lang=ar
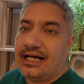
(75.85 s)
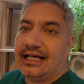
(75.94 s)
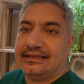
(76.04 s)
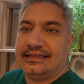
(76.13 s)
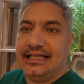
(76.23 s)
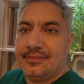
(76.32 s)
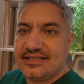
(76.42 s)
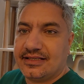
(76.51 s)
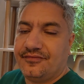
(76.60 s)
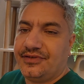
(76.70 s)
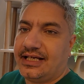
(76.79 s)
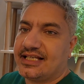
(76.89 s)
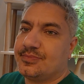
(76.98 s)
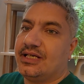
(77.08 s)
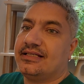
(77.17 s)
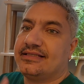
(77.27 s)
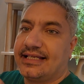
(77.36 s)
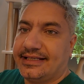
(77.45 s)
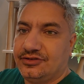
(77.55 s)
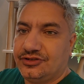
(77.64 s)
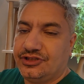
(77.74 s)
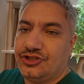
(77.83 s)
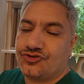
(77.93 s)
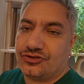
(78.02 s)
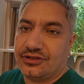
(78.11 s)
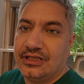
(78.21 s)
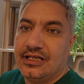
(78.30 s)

هتلاقي مثلا في حاجه اسمها سكندري تيتشر